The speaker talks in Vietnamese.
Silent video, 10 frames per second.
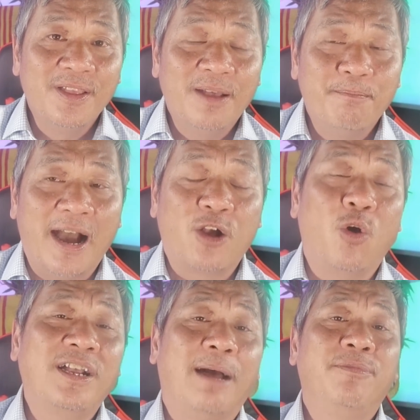bà có
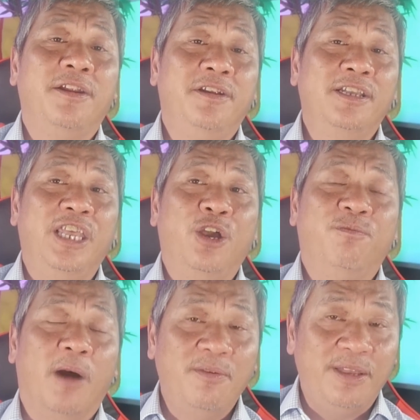cảm tình rất nhiều
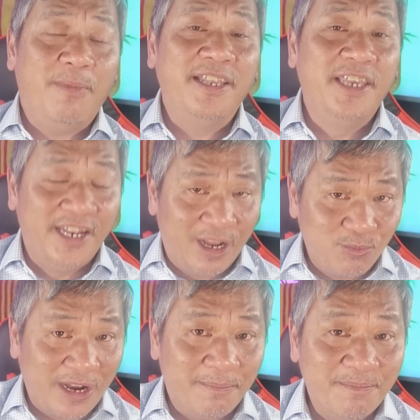bởi vì bà nhìn ông
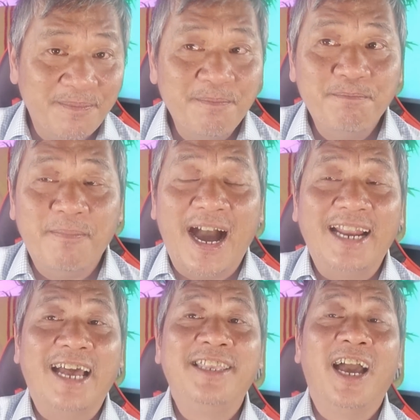trump bà
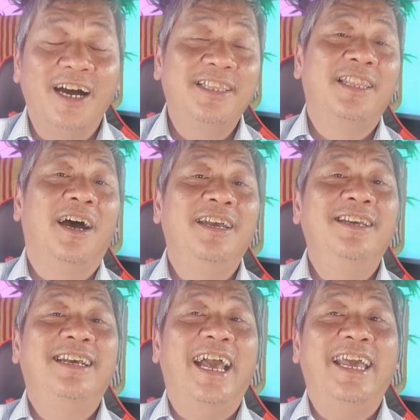đã nhớ tới
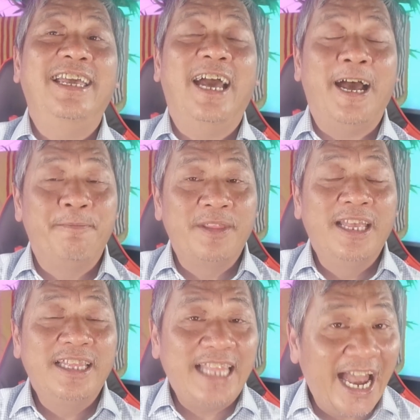cái à,
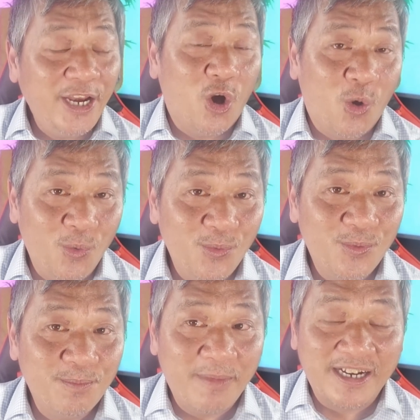thái độ
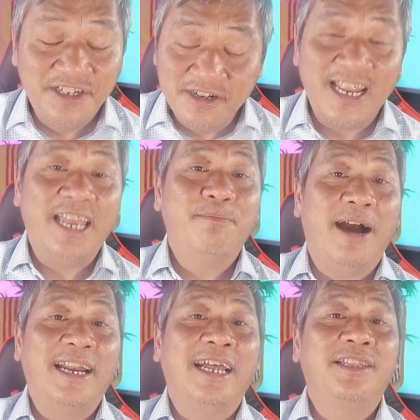mà trước đây
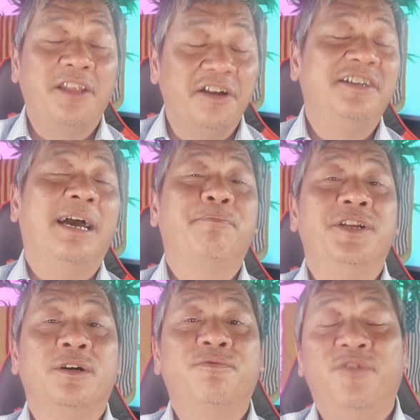bà đã từng gặp
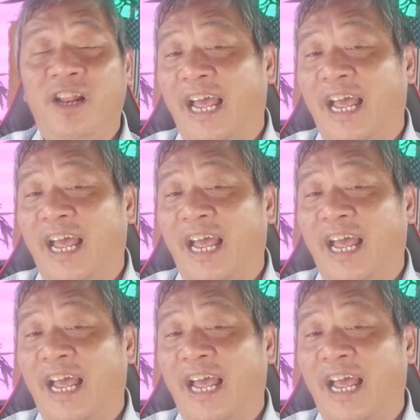được với lại